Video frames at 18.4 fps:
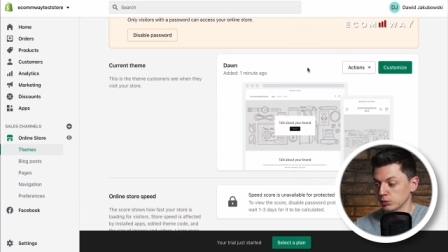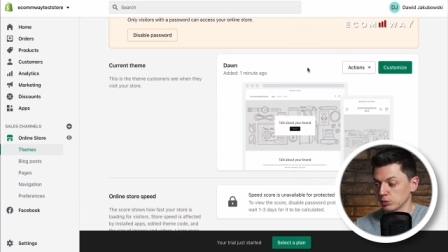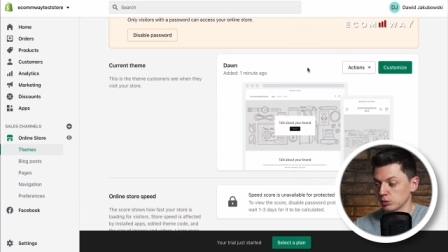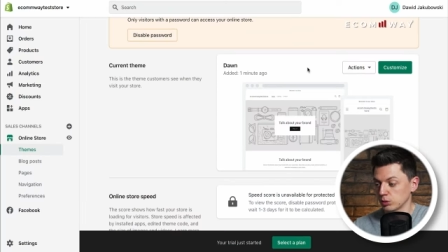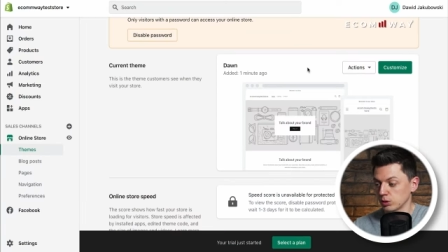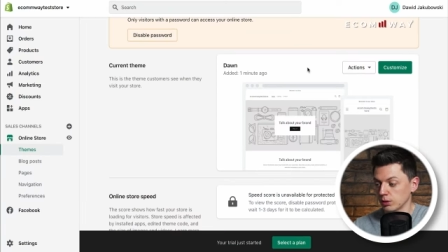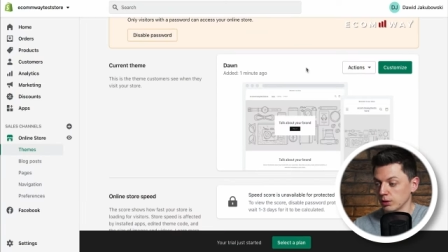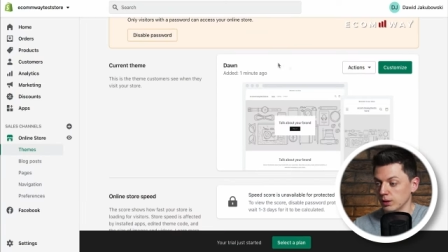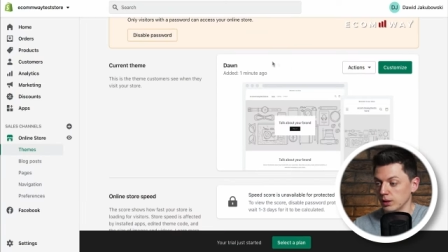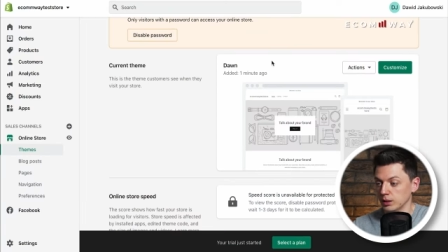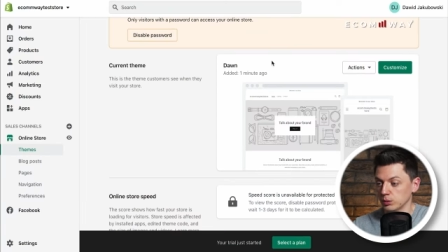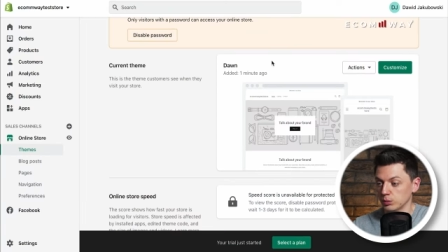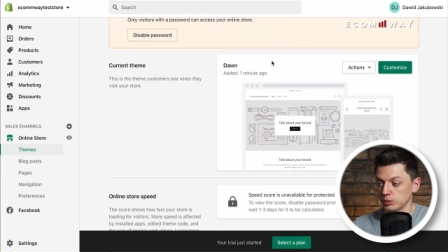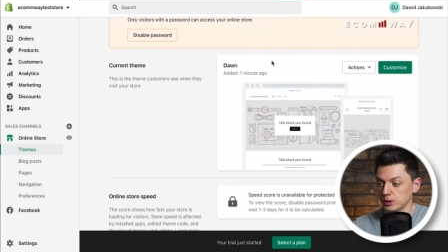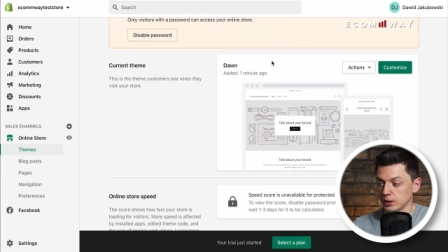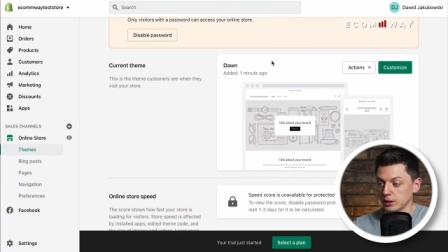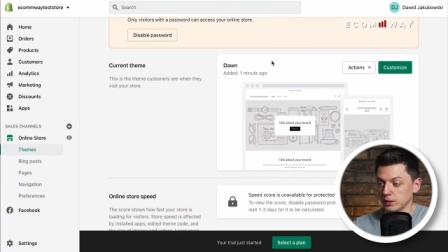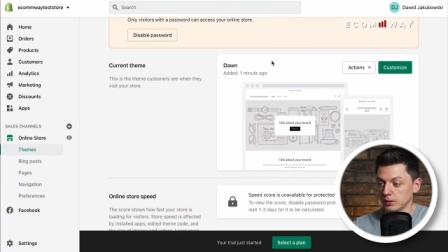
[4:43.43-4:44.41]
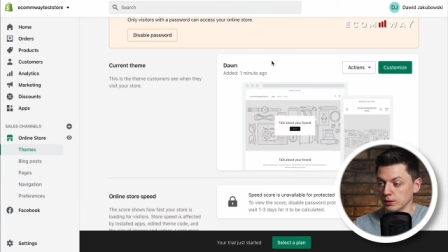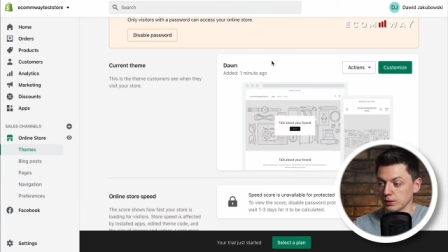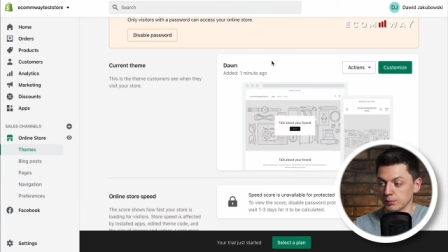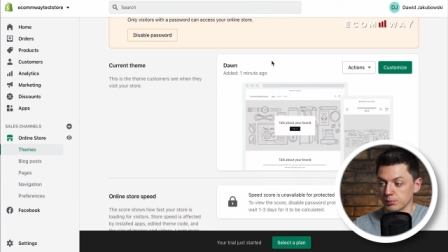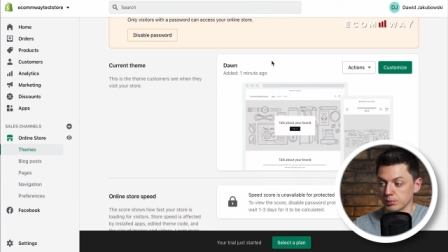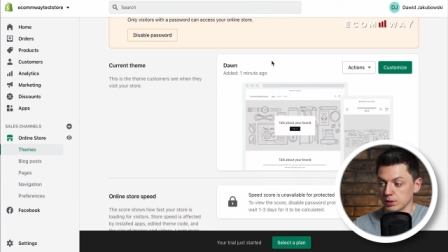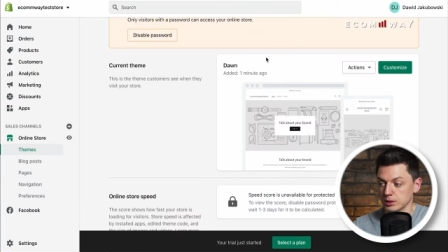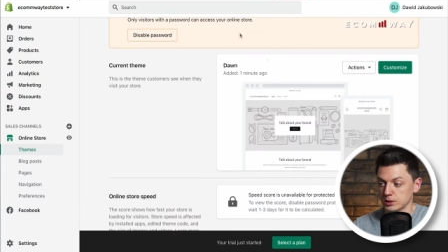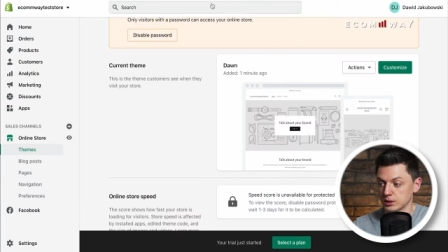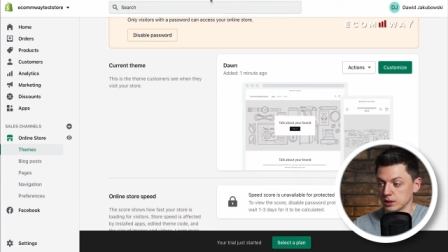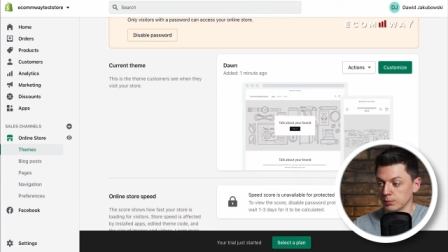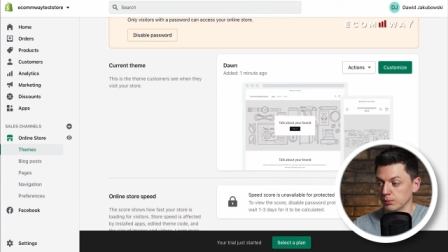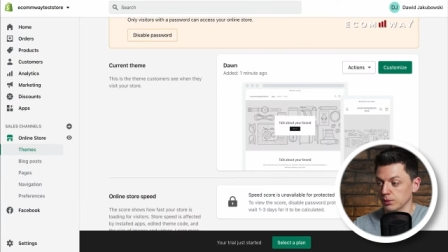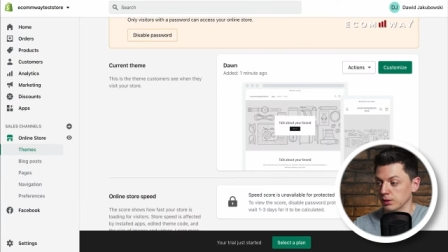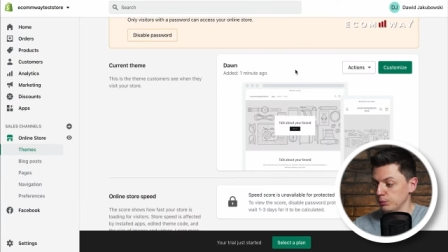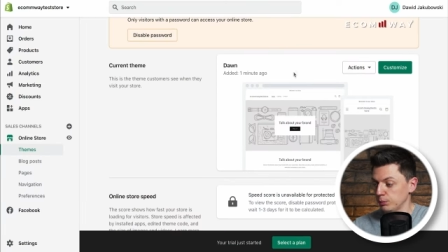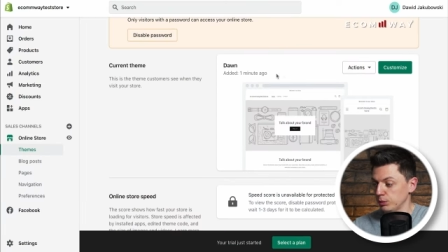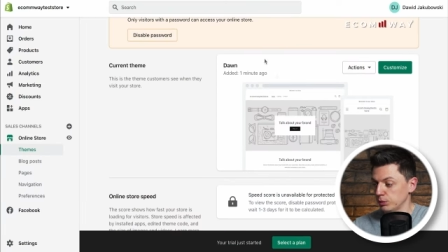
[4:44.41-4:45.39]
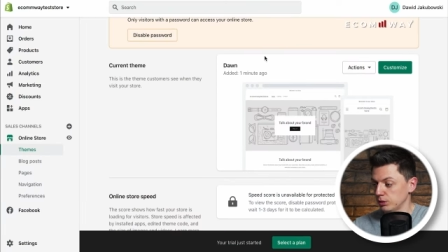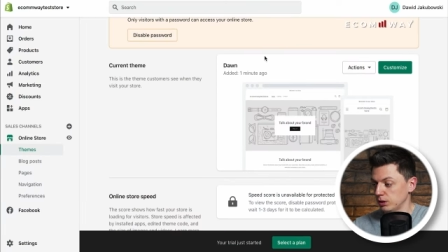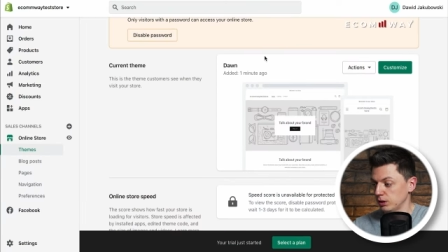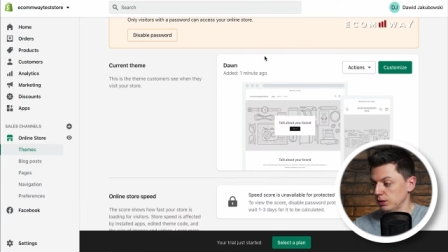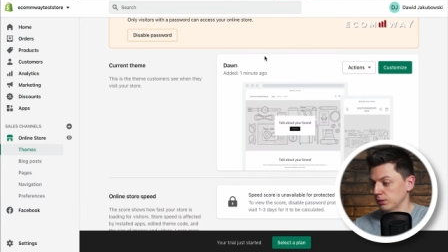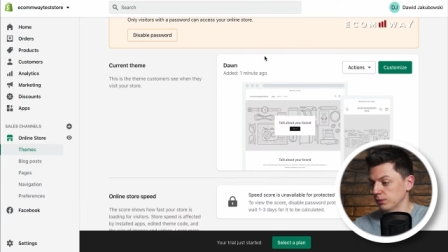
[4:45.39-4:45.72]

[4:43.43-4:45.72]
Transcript: no to tutaj e, polecam The Beauty.